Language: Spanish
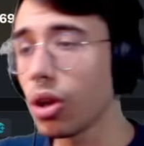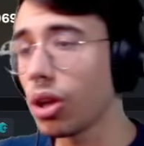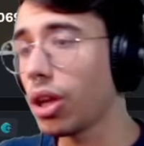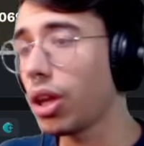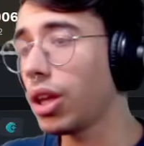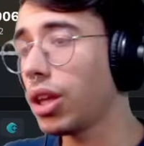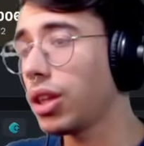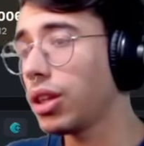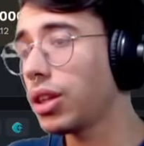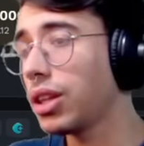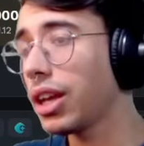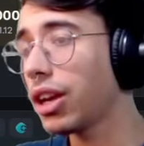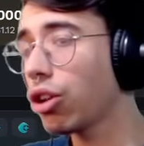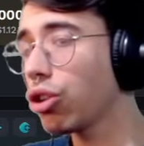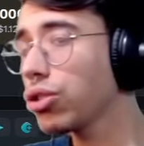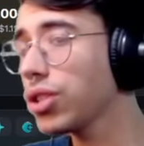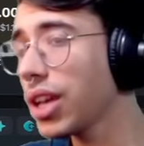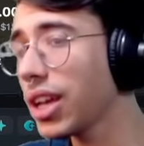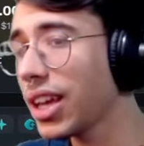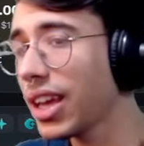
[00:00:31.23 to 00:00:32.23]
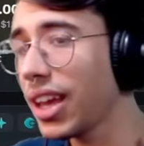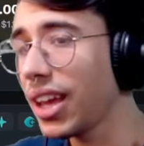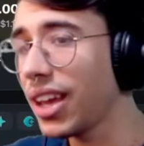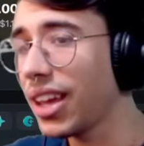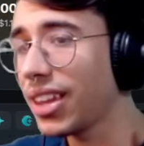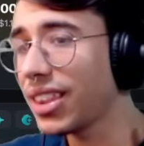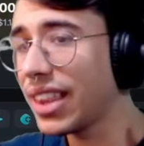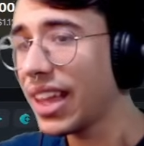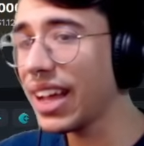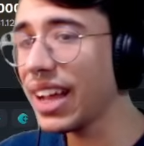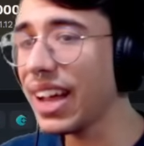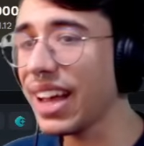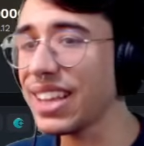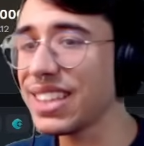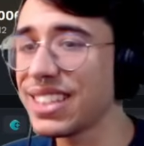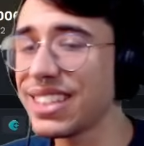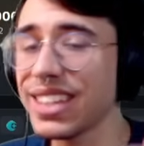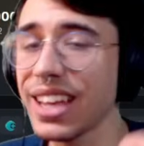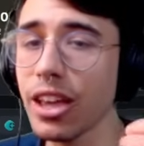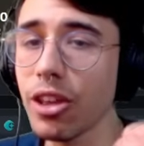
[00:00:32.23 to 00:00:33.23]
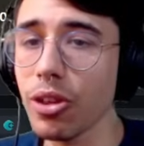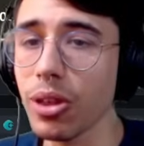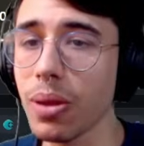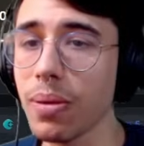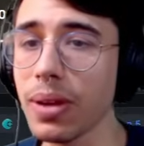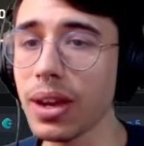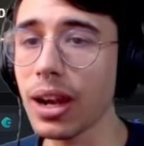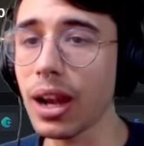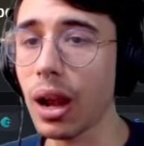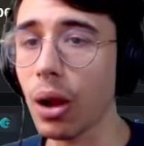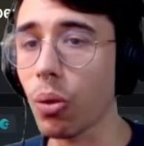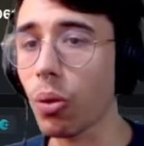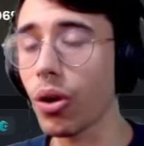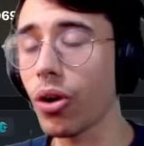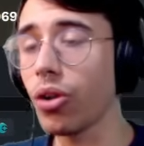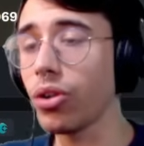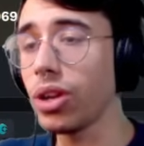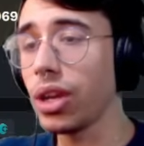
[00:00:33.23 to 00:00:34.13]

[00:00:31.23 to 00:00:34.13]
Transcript: eh, de cosas que están cansados de ver en el juego.